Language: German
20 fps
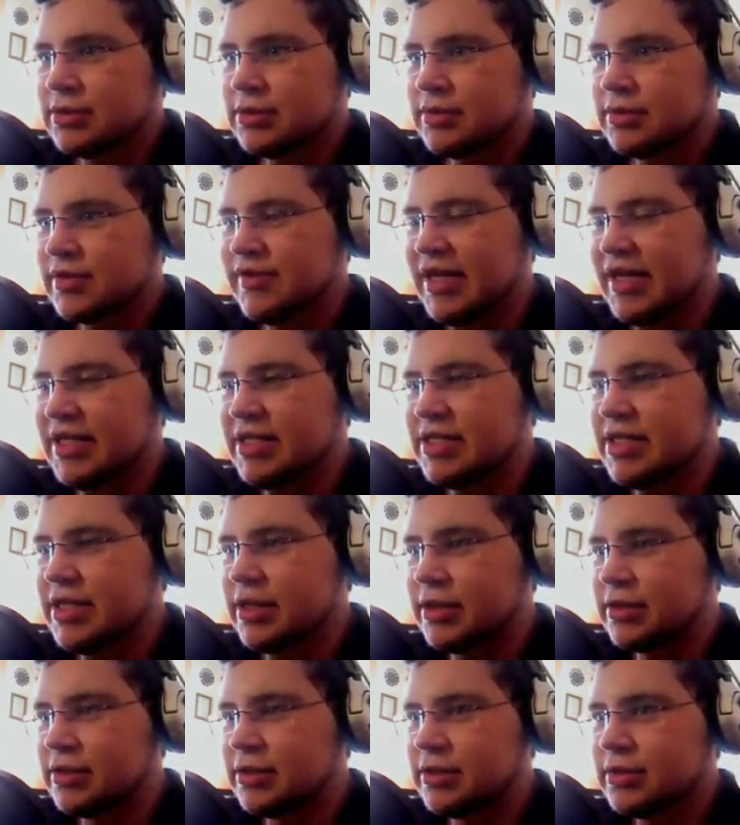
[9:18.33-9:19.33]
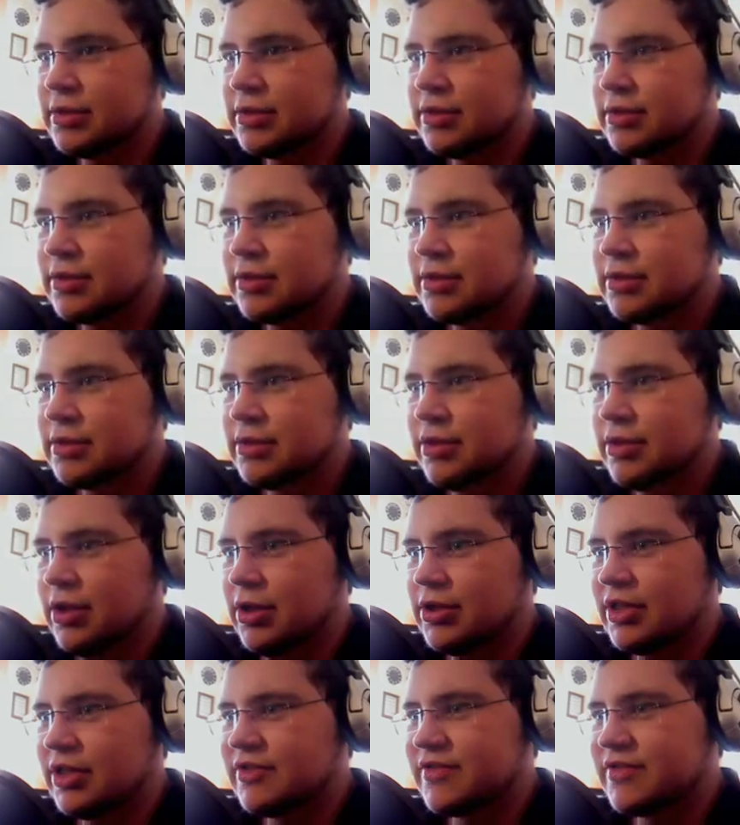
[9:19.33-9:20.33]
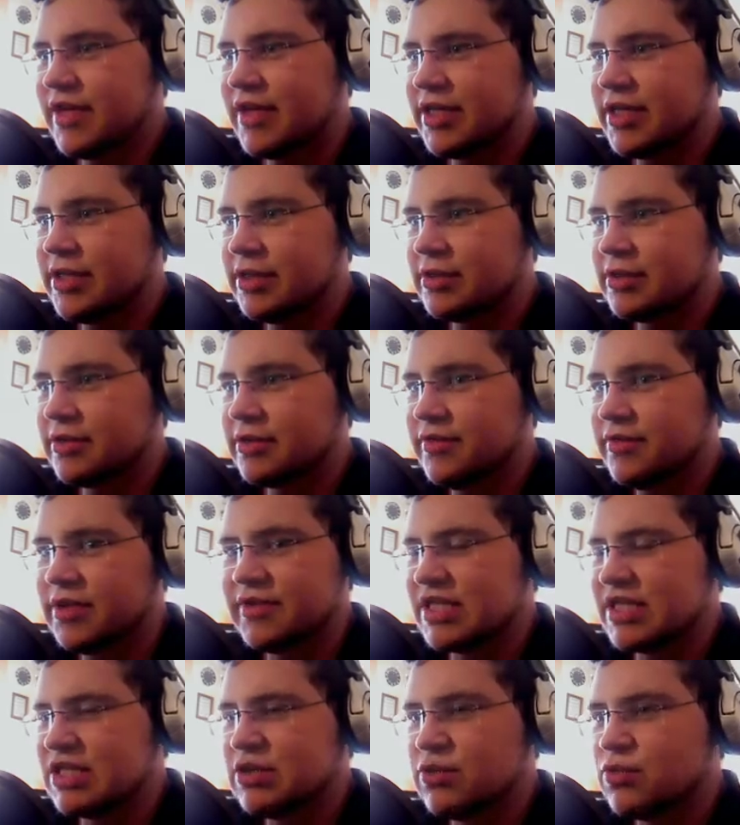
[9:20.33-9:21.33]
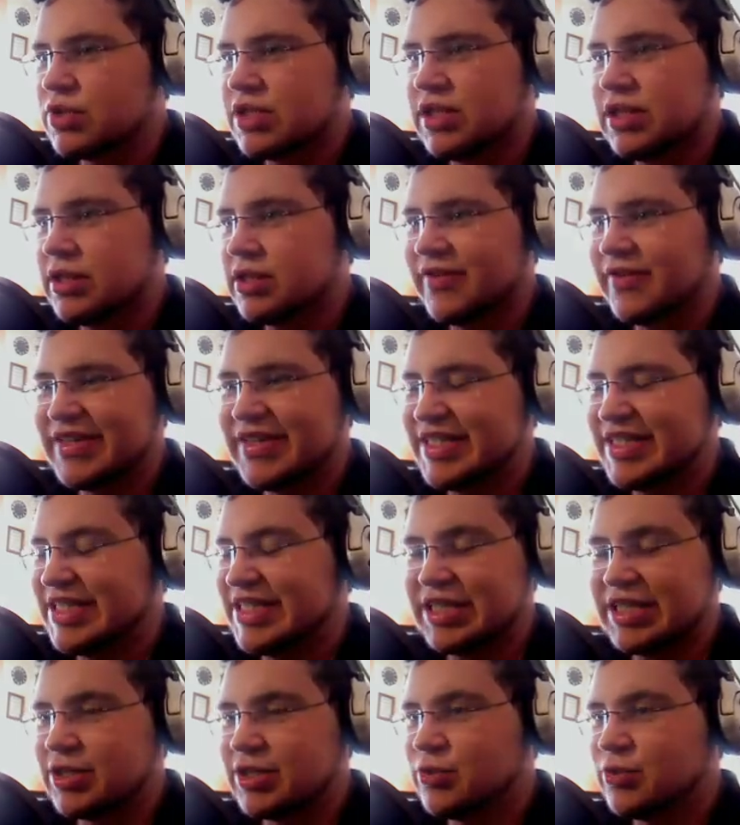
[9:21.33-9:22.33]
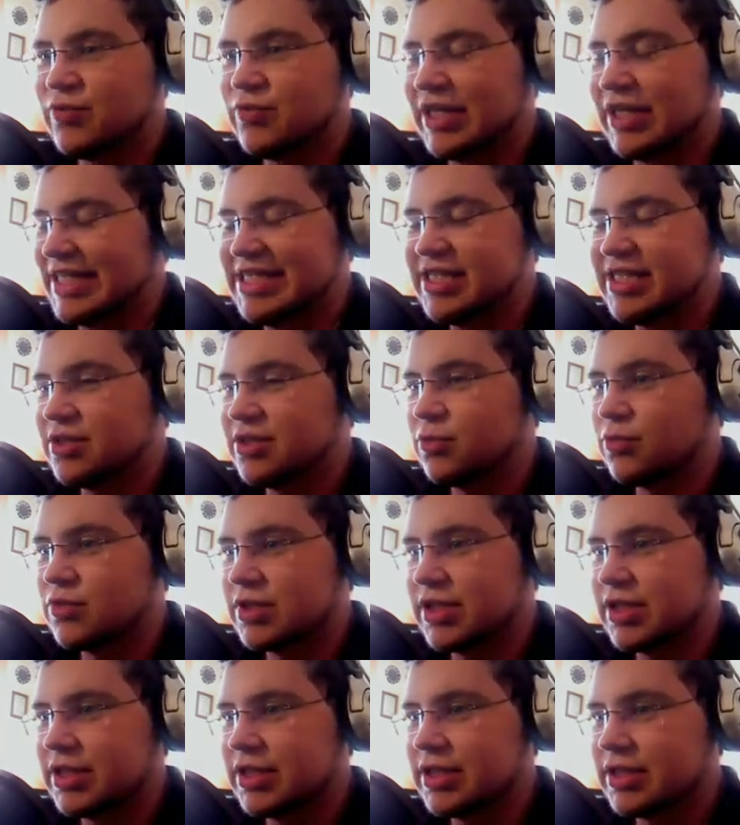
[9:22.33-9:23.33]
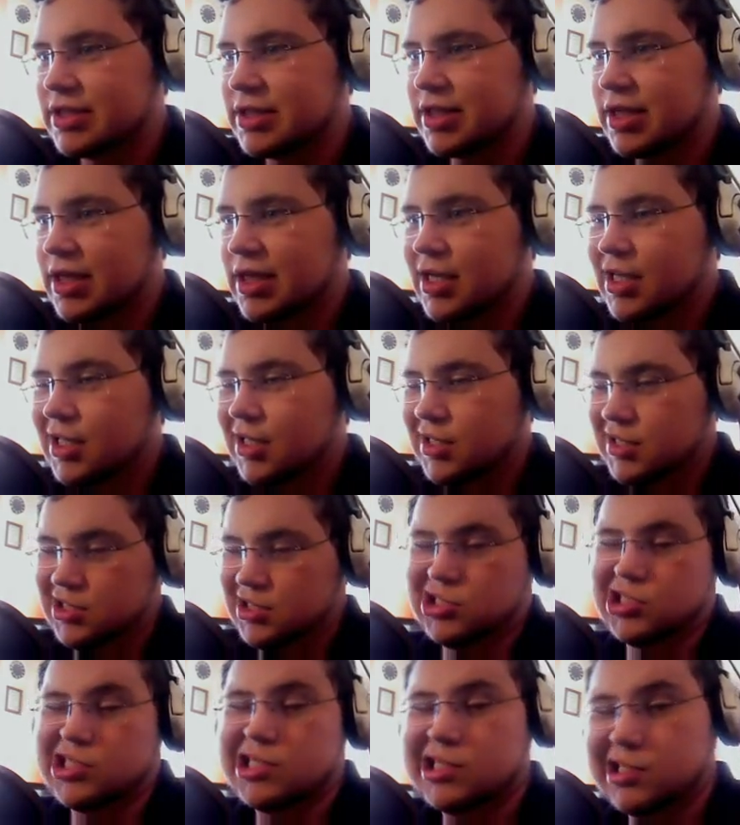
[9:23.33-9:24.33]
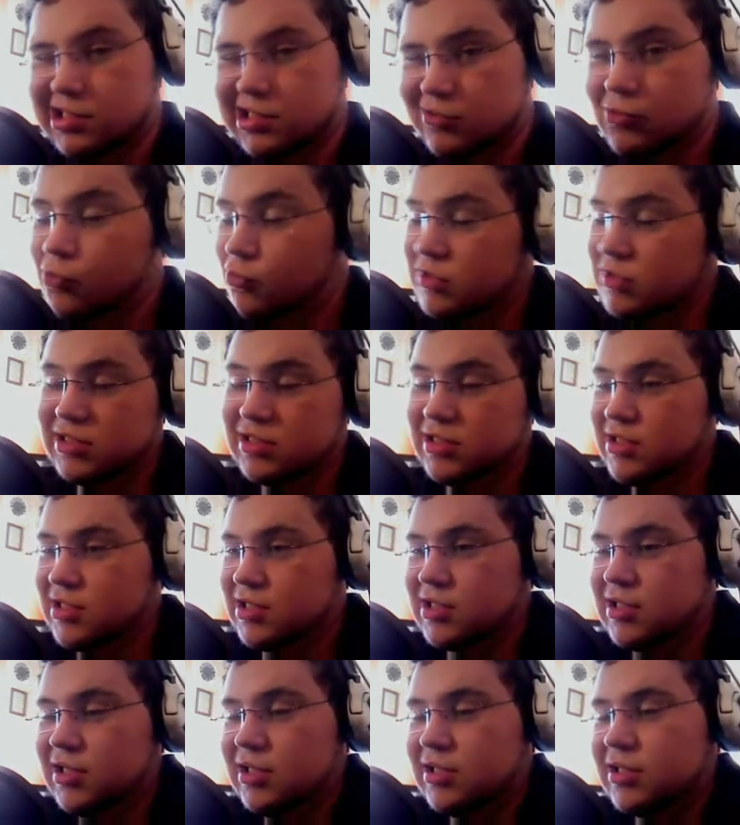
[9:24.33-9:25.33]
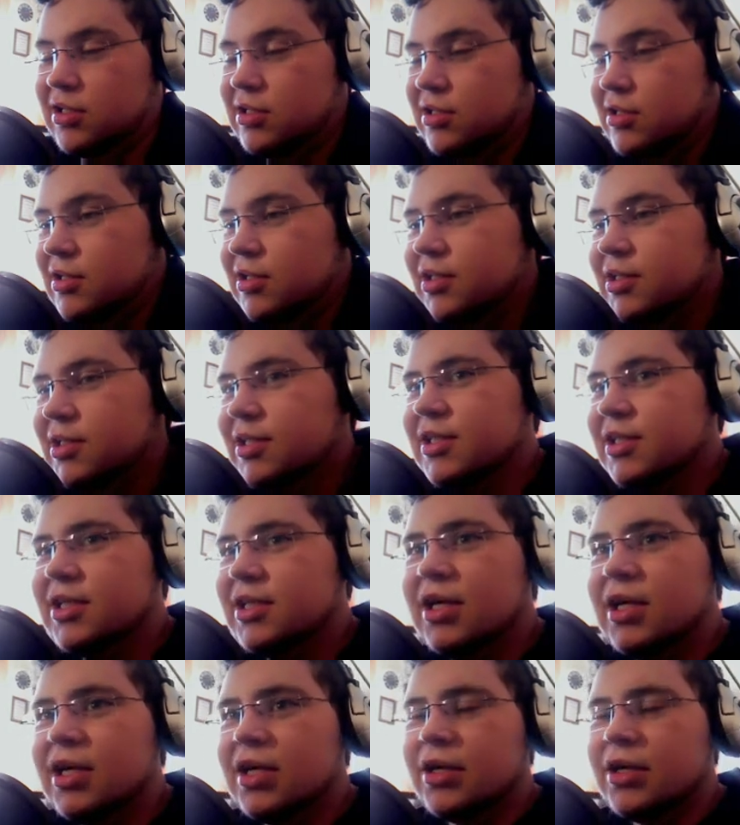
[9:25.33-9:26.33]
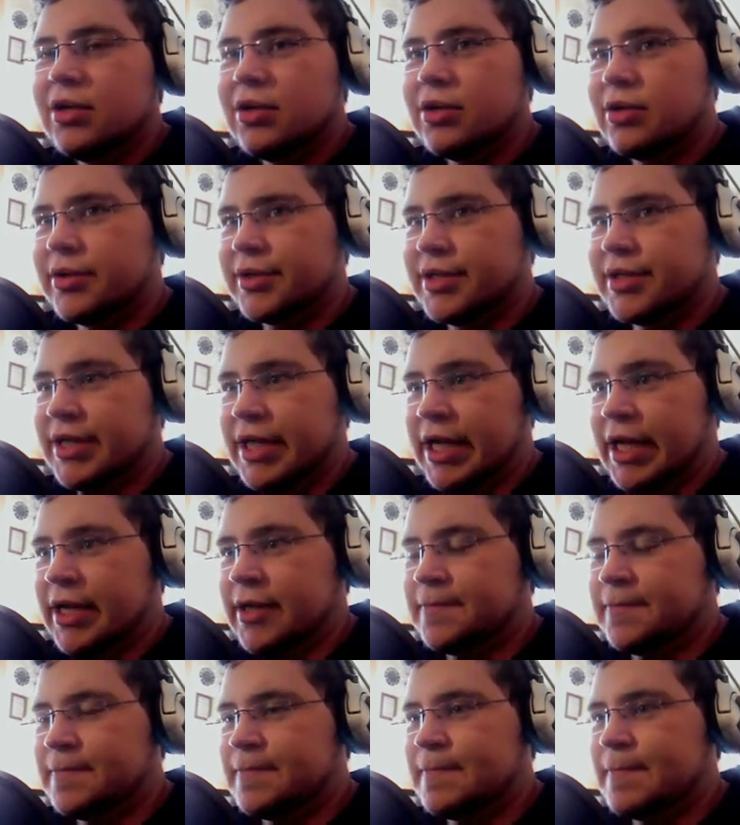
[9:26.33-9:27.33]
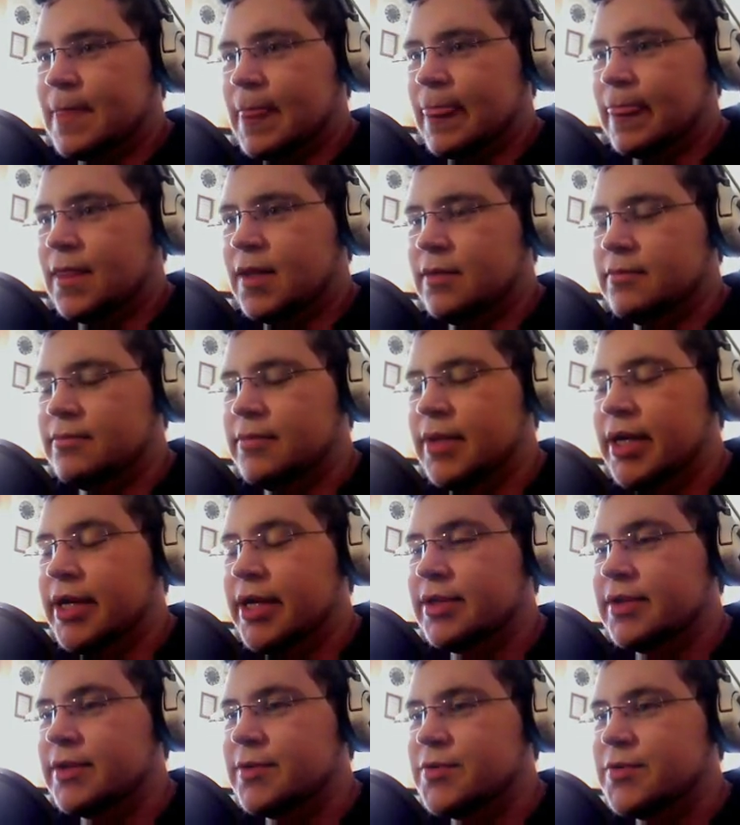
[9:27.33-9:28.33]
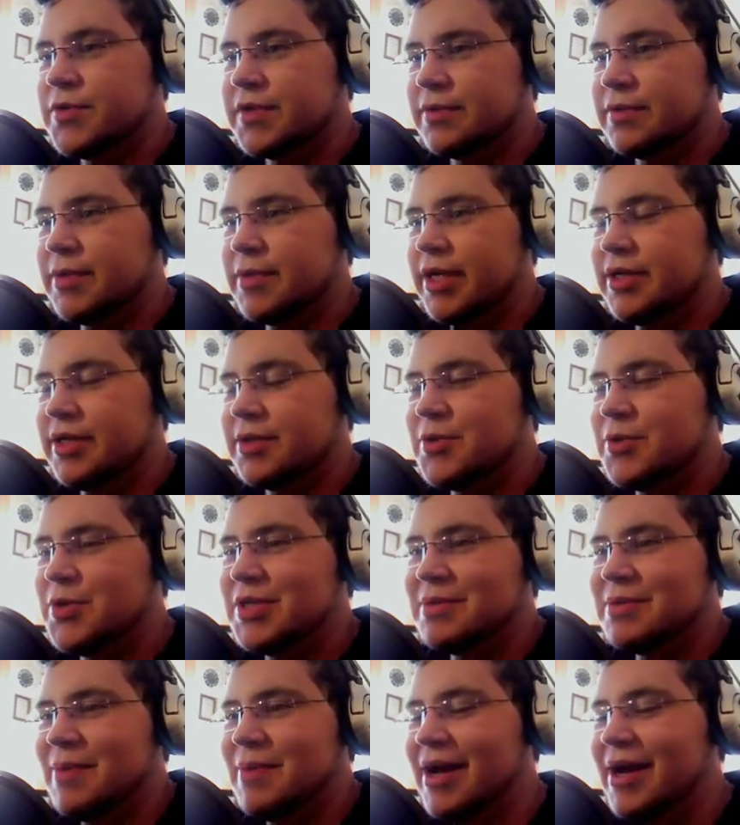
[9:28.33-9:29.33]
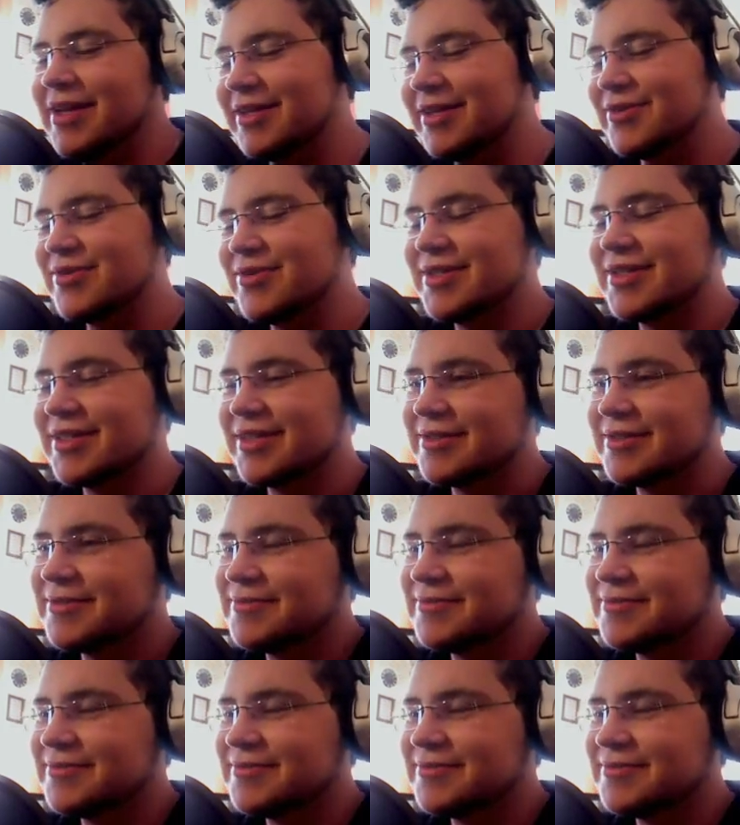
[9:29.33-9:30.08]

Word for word: Was war denn hier? Irgendetwas war hier. Wieder was Gruseliges. Was richtig, richtig Gruseliges. Richtig gruselig, Alter. Okay. Meine Güte, meine Güte, meine Güte.